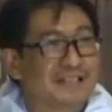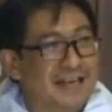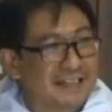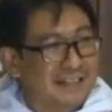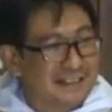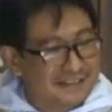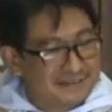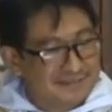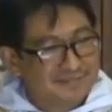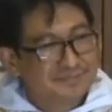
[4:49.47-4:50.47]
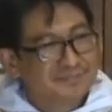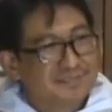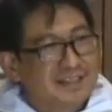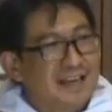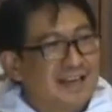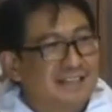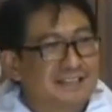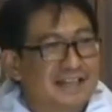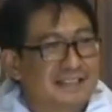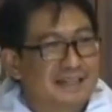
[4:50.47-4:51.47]
ilan ang
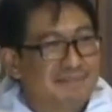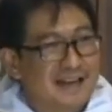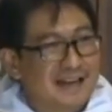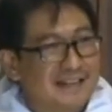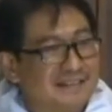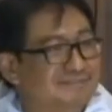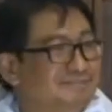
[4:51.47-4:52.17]
tinatamaan